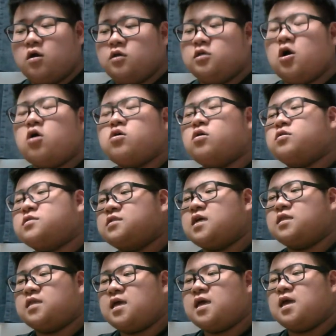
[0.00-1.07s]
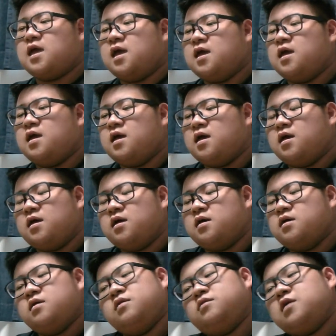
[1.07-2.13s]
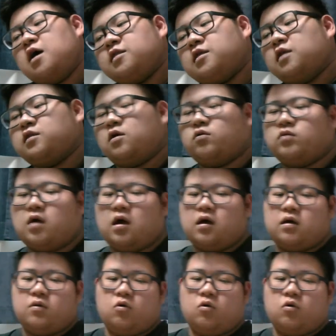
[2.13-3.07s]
!4 をつけて、何なんだろうな。